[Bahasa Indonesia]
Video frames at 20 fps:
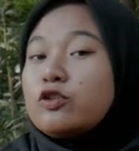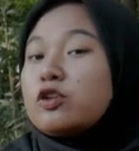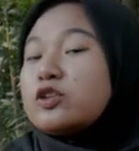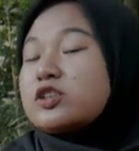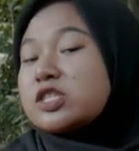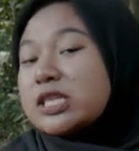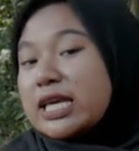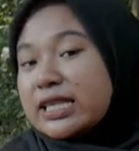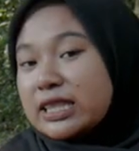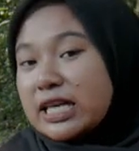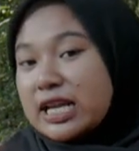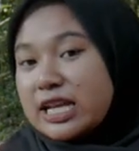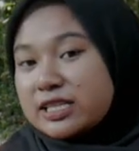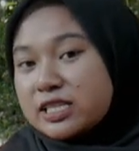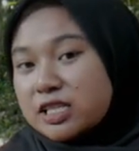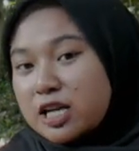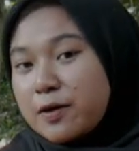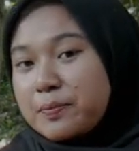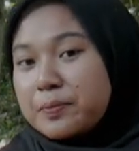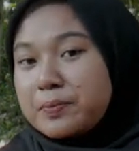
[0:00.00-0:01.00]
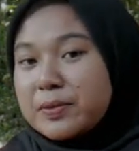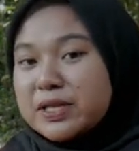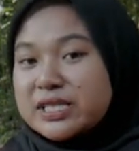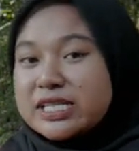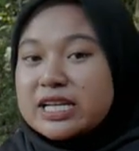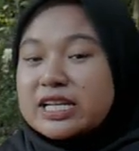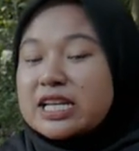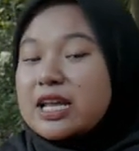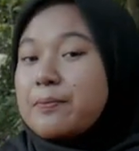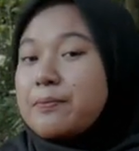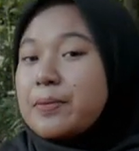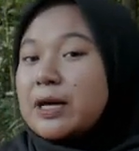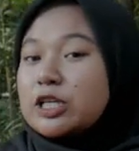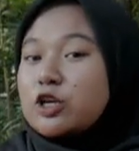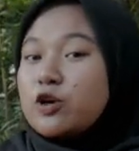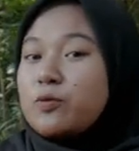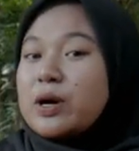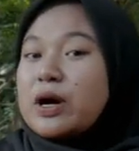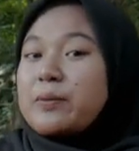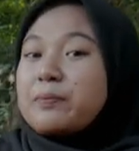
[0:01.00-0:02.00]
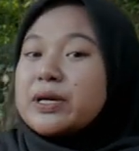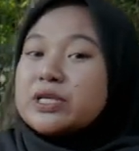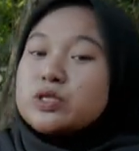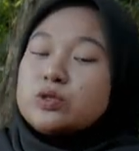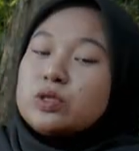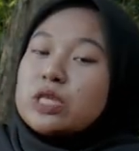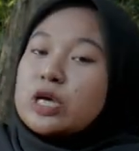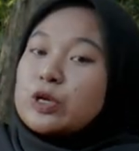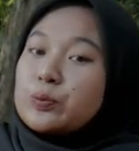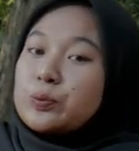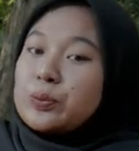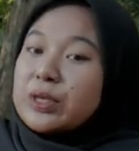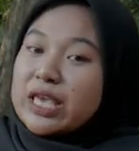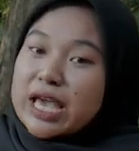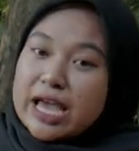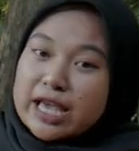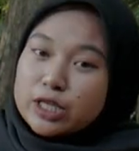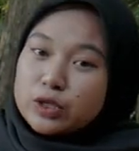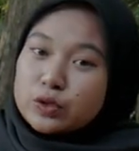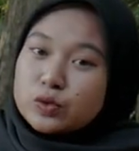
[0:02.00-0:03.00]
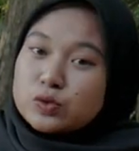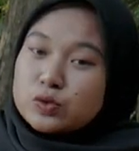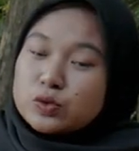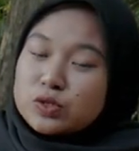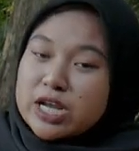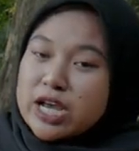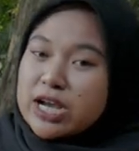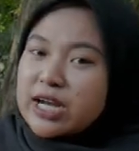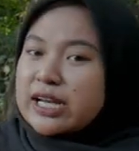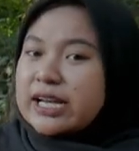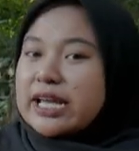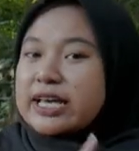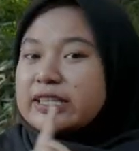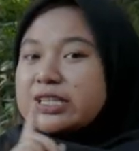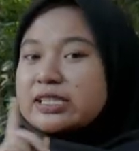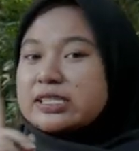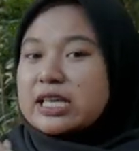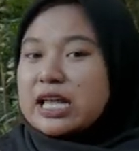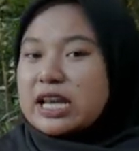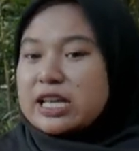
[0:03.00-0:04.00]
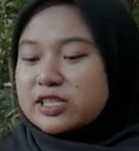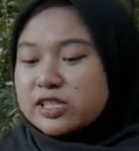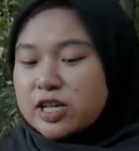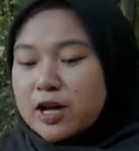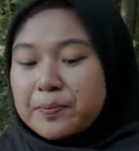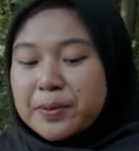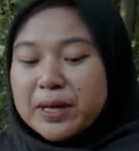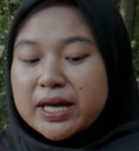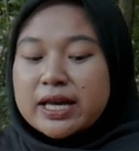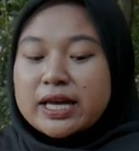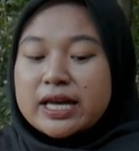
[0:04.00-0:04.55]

full set teleskop menjadi 4,4 juta rupiah itu sudah gratis teleskop